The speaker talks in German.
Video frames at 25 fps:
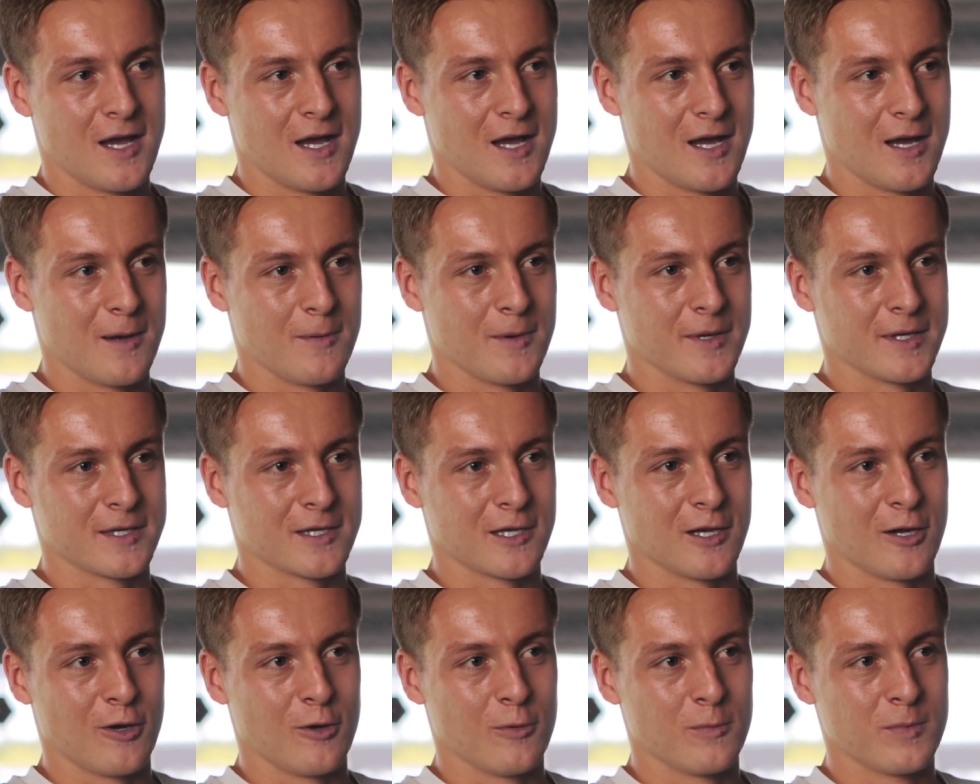Aber ich
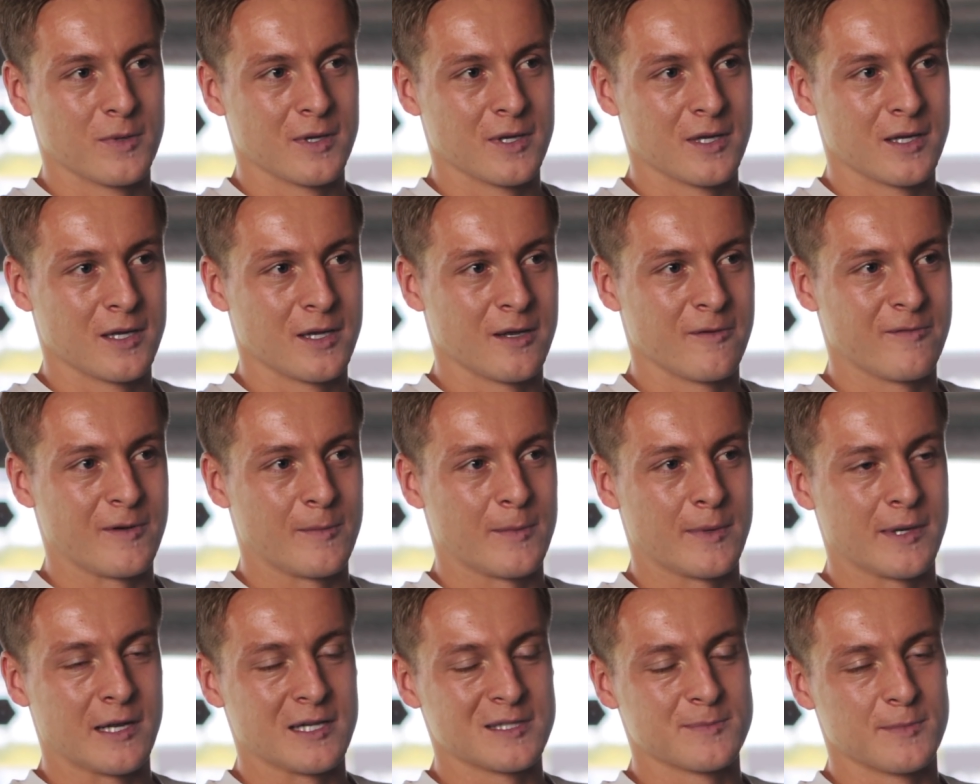glaube,
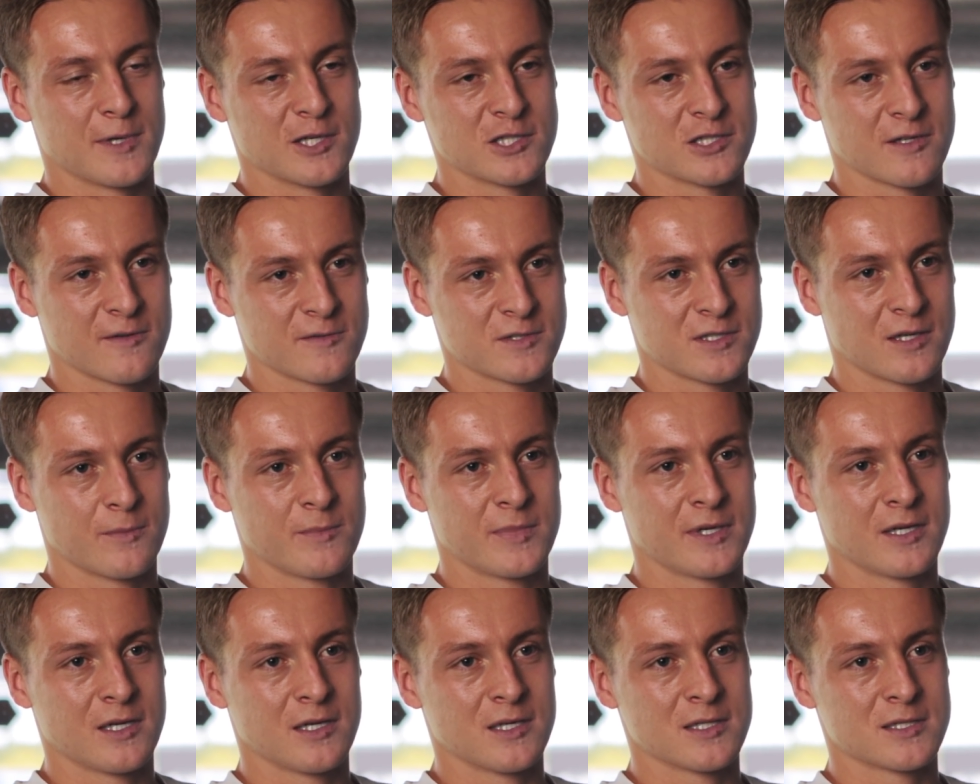wenn man als Mannschaft
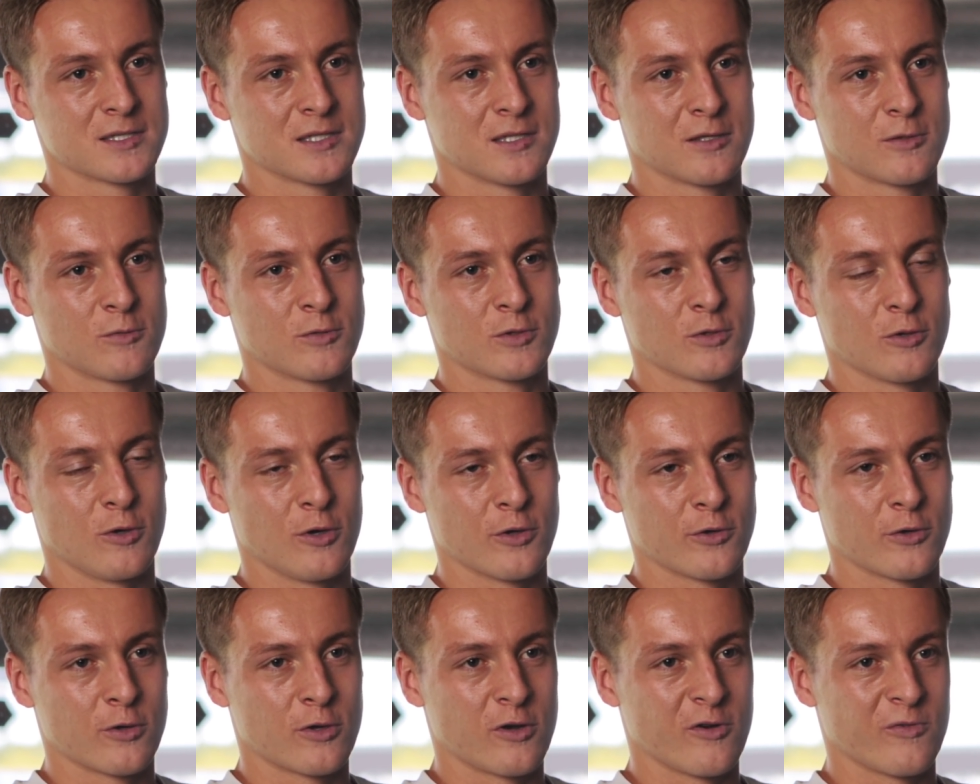stabil ist, eine gute
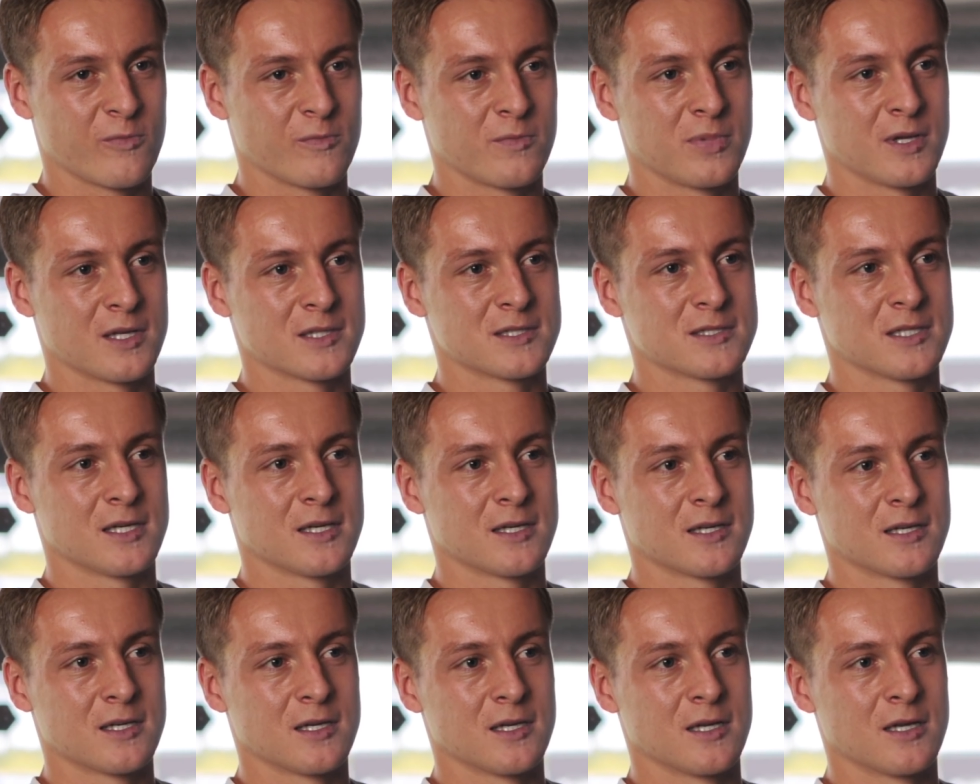Ordnung auf dem Platz
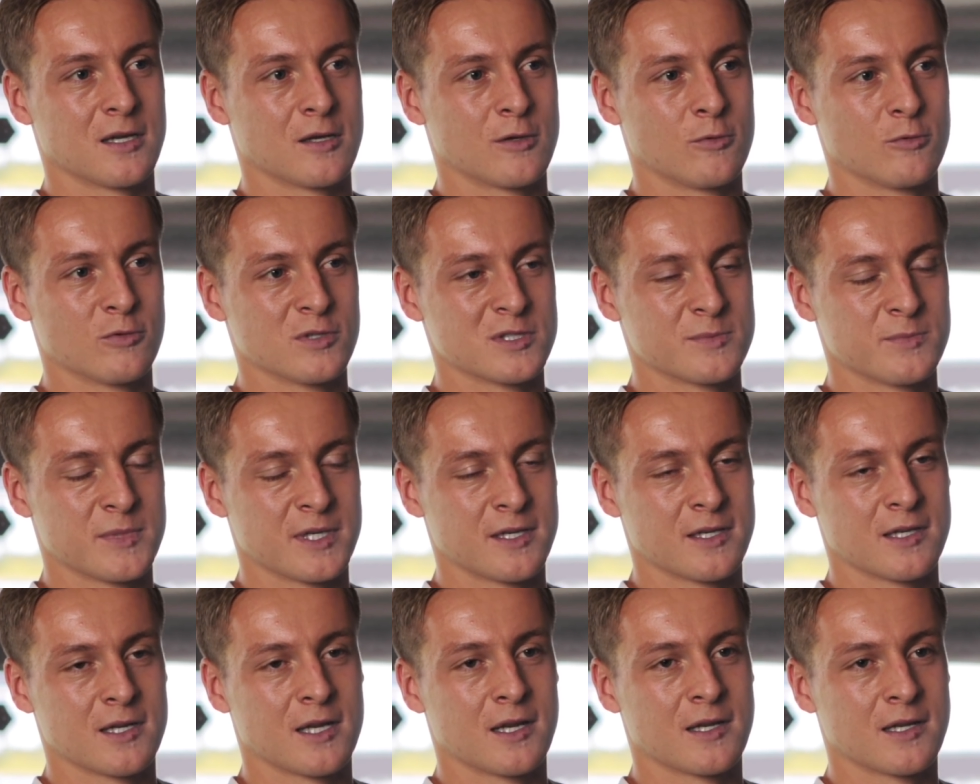hat, äh, ein gutes
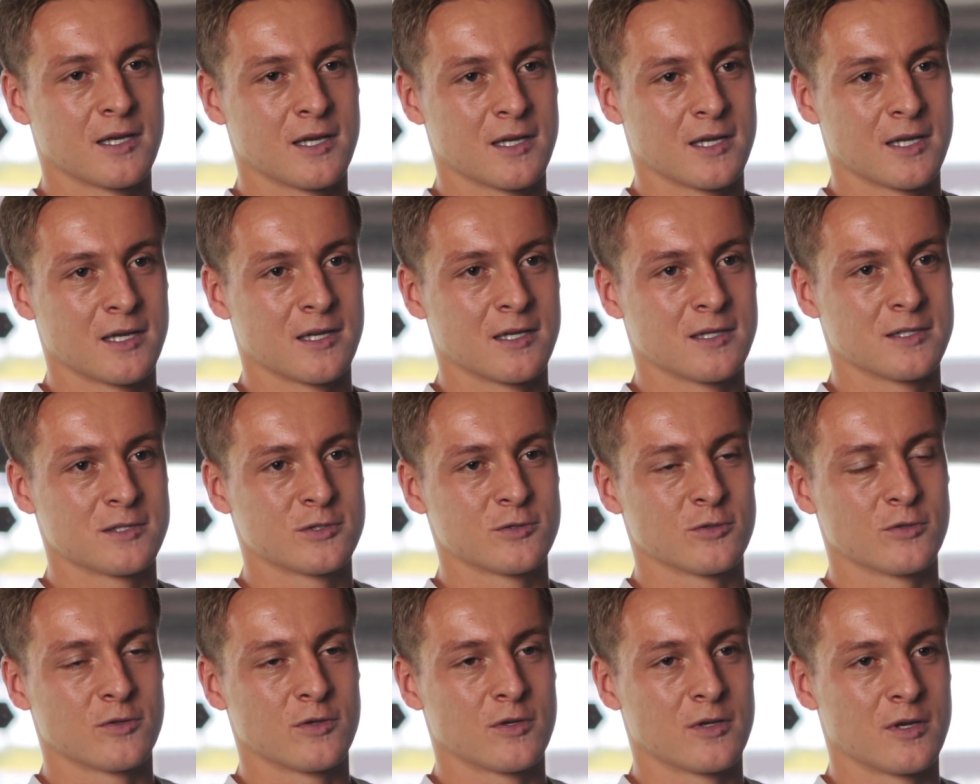Miteinander, dann ist
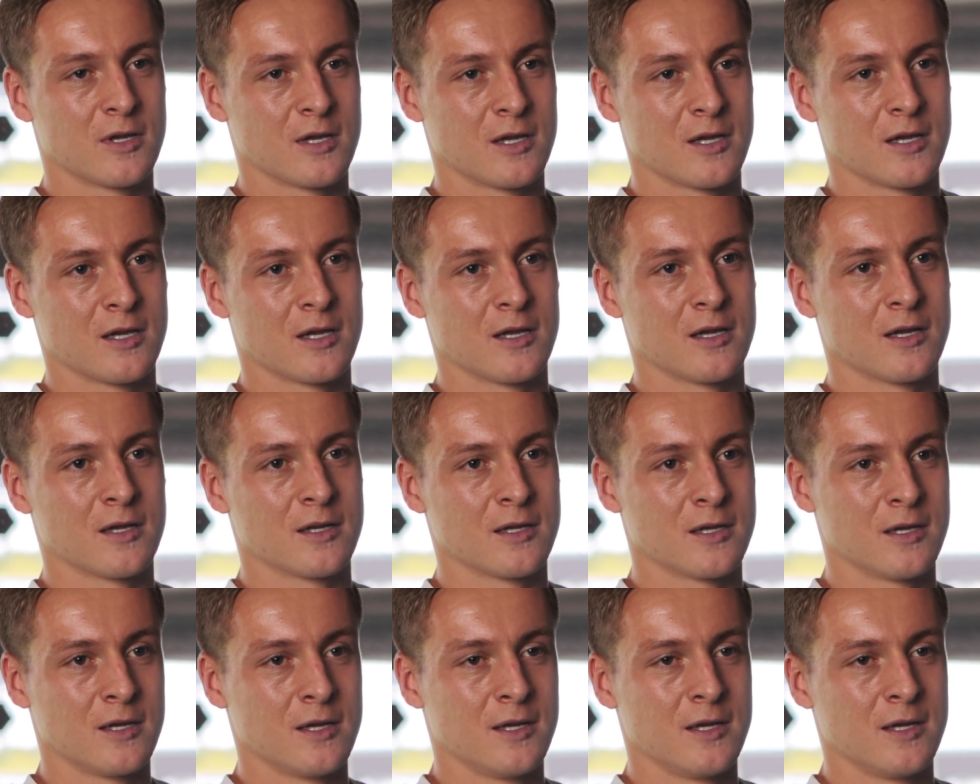schon äh,